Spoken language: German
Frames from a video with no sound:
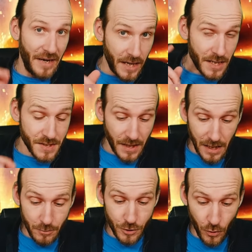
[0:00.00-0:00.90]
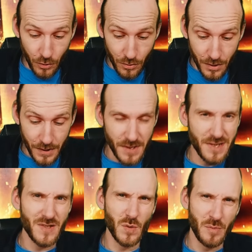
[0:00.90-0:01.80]
Bei der Astralbeschwörung
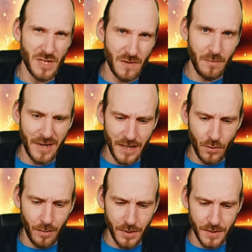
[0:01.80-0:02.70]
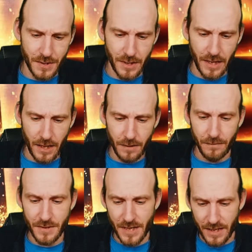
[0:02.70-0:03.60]
ist es so ein bisschen wie bei den Goblins. Ja,
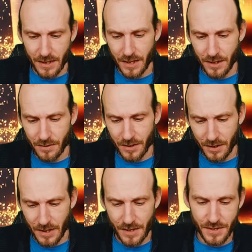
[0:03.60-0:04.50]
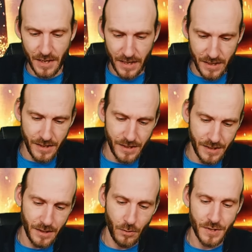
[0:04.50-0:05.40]
wenn Sie einen legendären
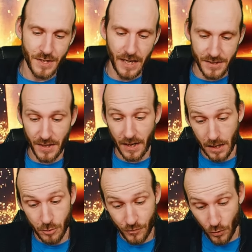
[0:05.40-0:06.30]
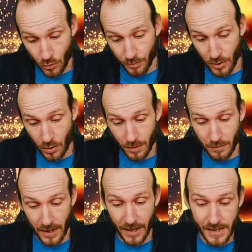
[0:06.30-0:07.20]
Astralhelden aus der Astralbeschwörung
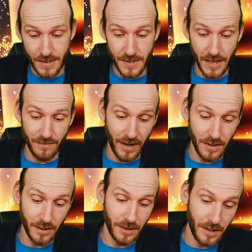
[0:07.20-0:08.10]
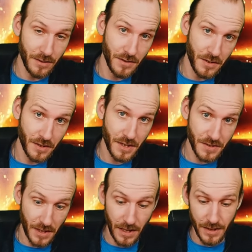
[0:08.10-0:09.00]
bekommen, erhalten Sie einen weiteren legendären
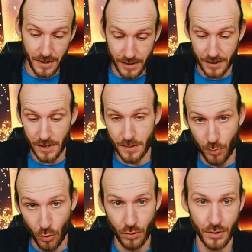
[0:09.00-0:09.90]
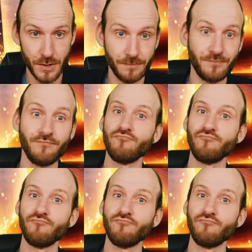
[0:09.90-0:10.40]
Astralhelden als Bonus.